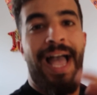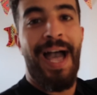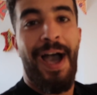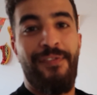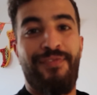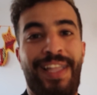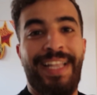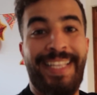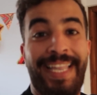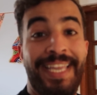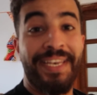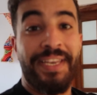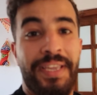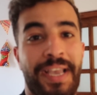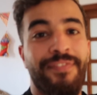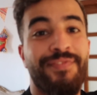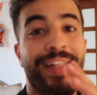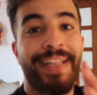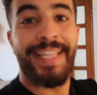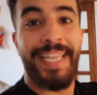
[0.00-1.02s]
هفتح
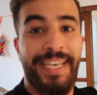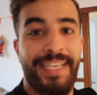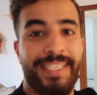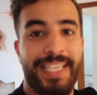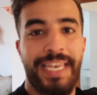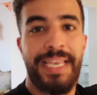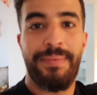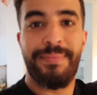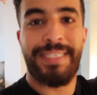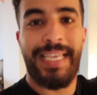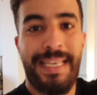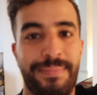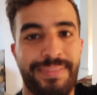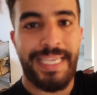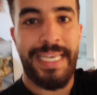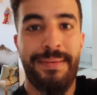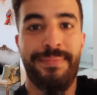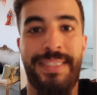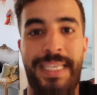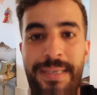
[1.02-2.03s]
تاني هفتح تاني سلام سلام
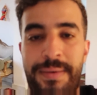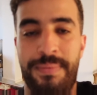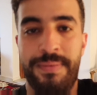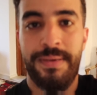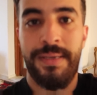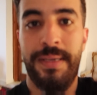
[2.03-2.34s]
سلام سلام